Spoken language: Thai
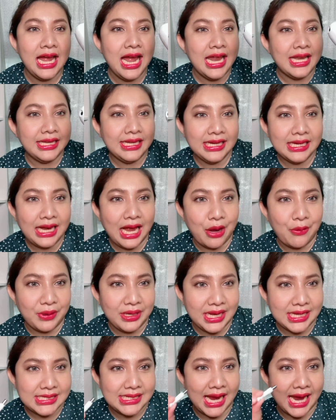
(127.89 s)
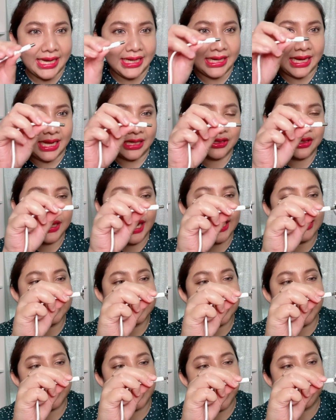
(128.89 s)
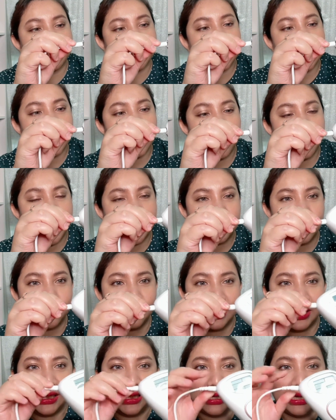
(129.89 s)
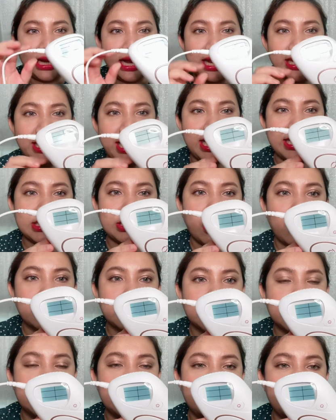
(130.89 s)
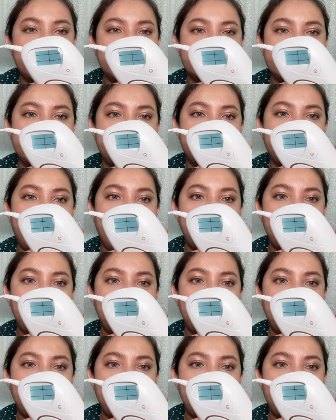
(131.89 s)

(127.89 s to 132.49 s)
นี่ค่ะเวลาใช้นะคะก็แค่เสียบอะแดปเตอร์เข้าไปตรงนี้นะคะหน้าจอจะขึ้นเป็นสีฟ้า